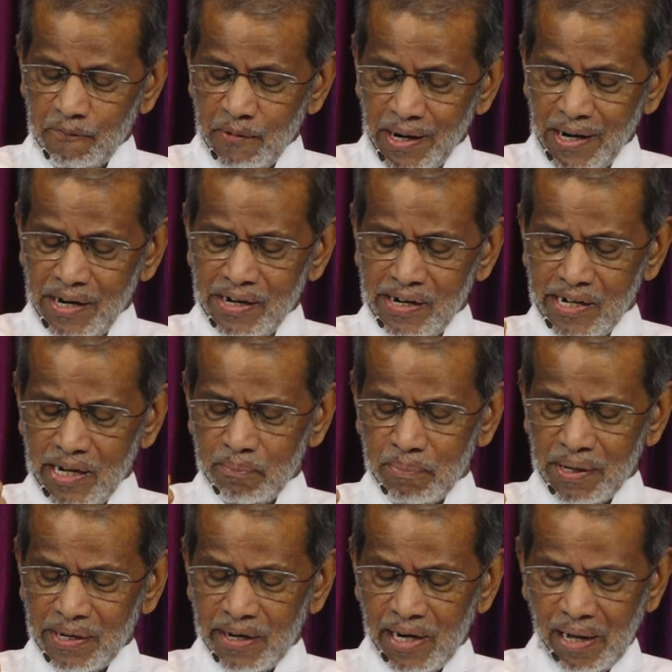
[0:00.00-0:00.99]

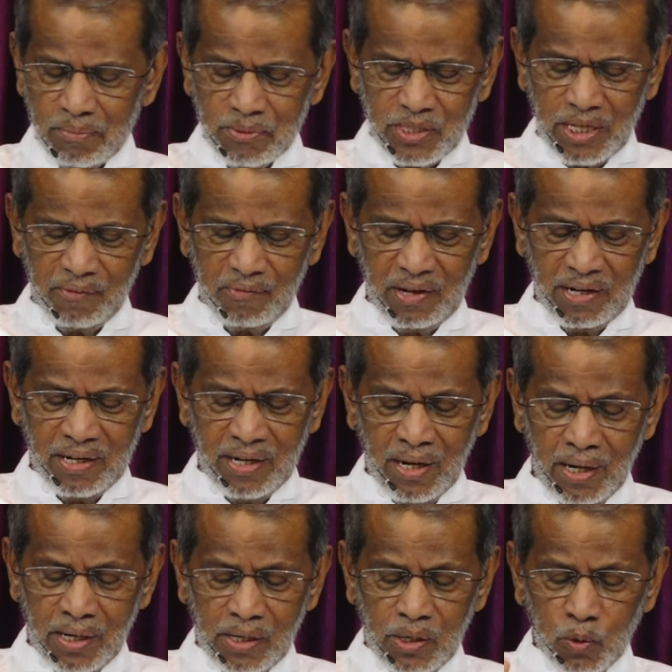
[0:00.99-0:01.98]
வேண்டியபடியெல்லாம் செய்வேன்
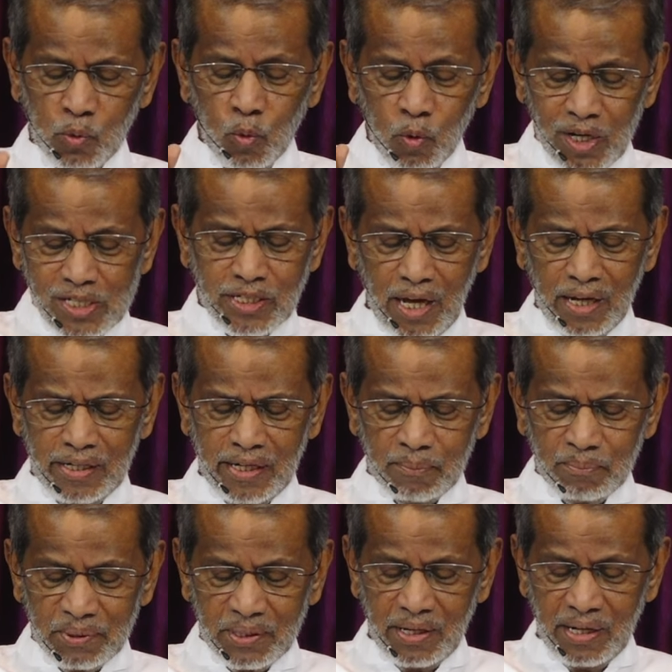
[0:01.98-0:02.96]
நீ குணசாலி
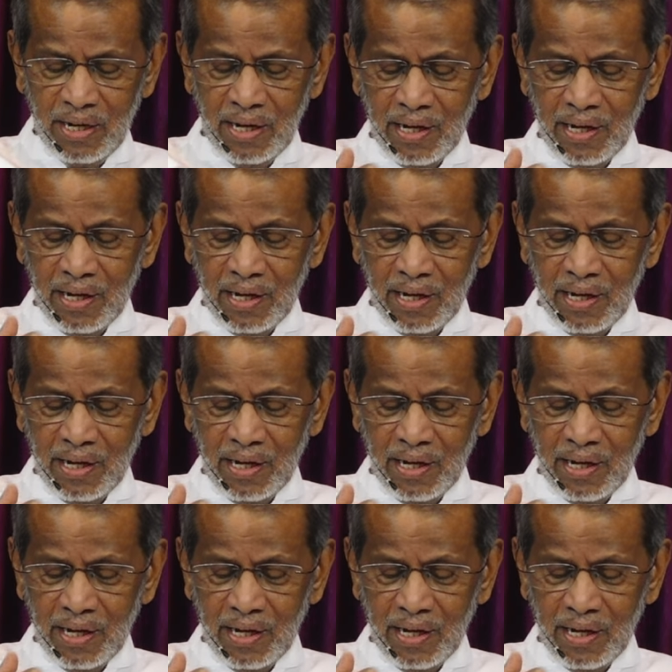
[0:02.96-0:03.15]
என்பதை